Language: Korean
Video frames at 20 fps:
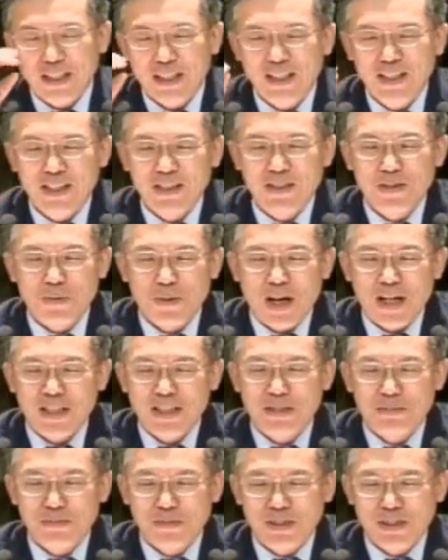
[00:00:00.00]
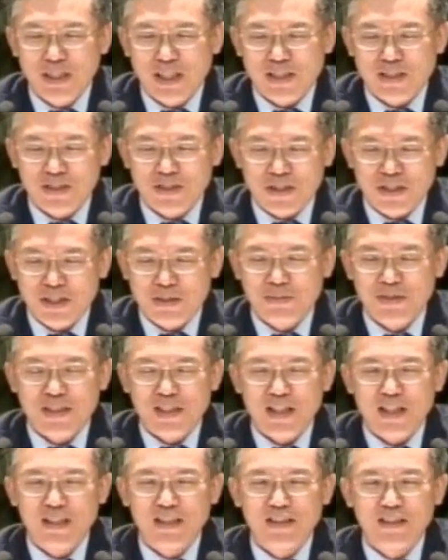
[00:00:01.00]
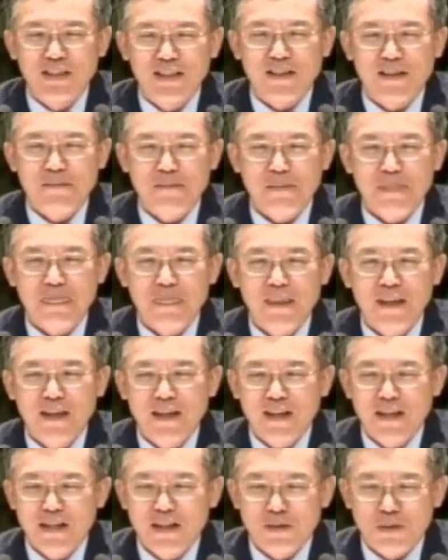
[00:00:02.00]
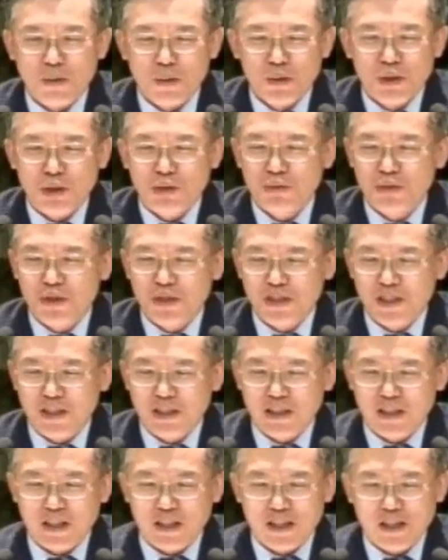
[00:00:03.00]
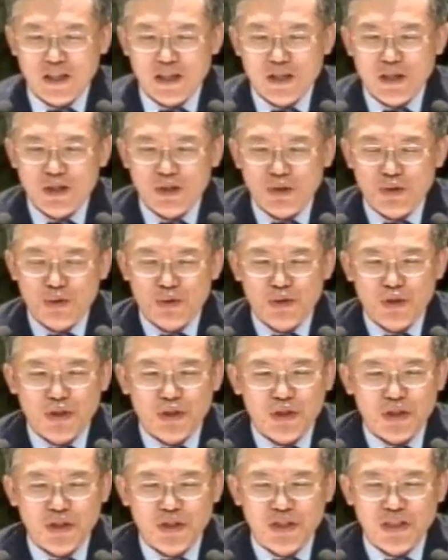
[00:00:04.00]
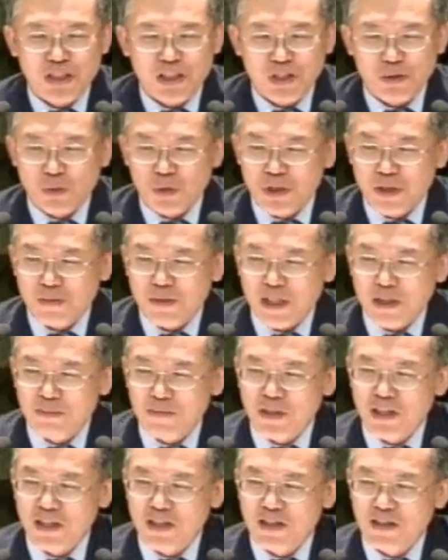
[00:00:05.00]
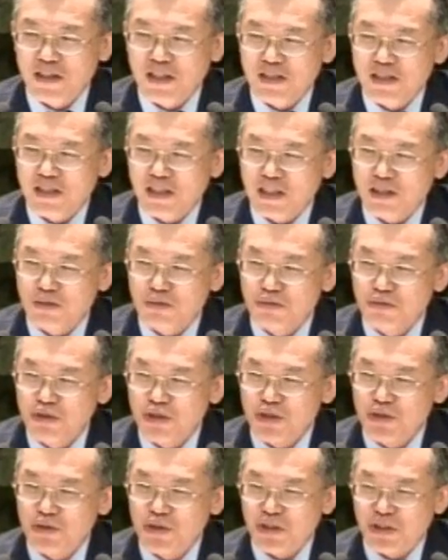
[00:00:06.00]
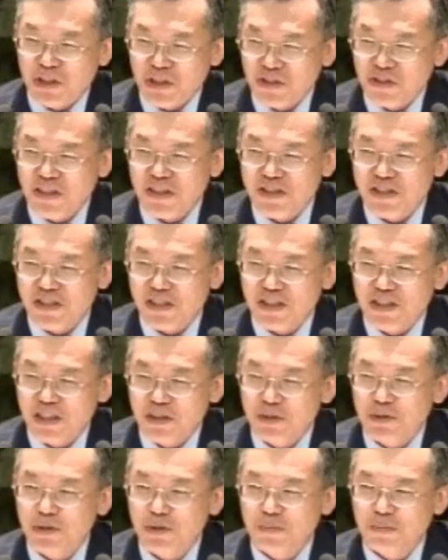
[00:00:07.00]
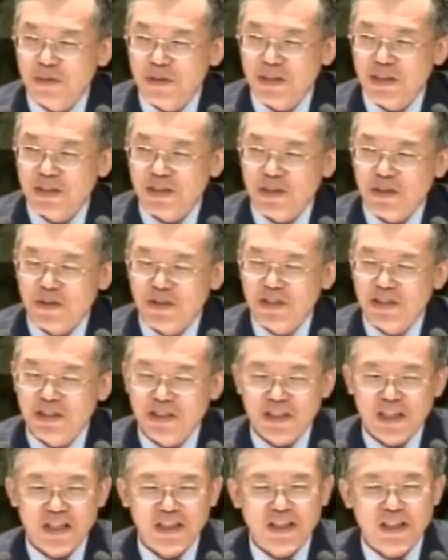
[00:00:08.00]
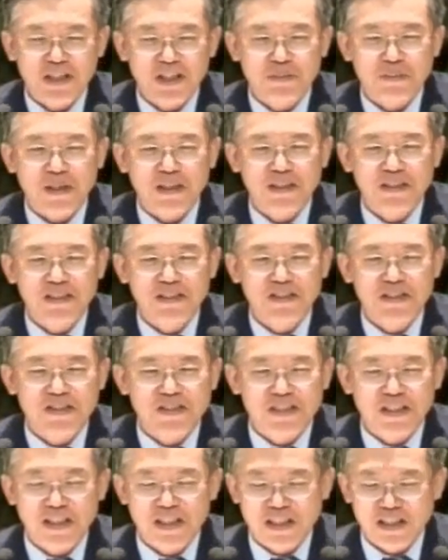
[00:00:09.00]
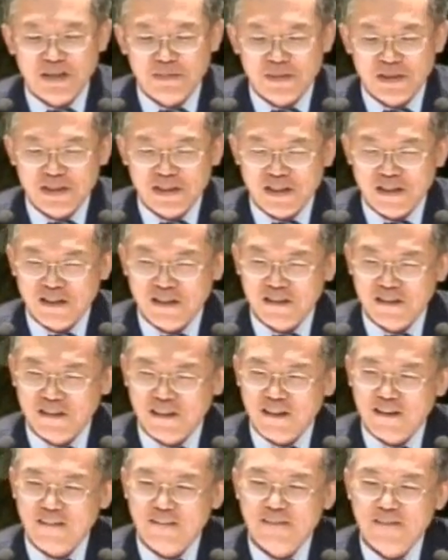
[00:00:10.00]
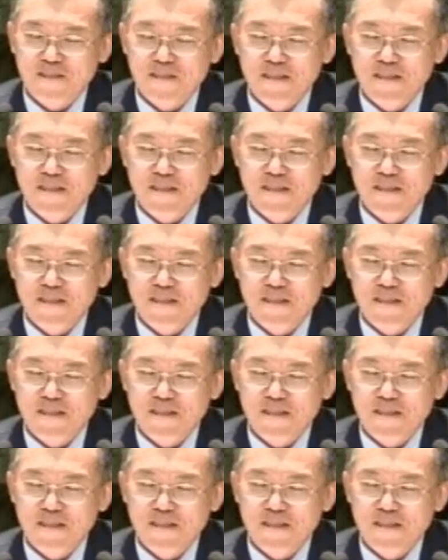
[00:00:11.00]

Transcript: 이 왕십리에서 열심히 살았는데, 59년생인데 6.25 전쟁이 53년에 끝났으니까 6년 뒤에 태어났어요. 그래도 좀 경제적인 혜택을 받은 그런 세대 아닙니까? 그런데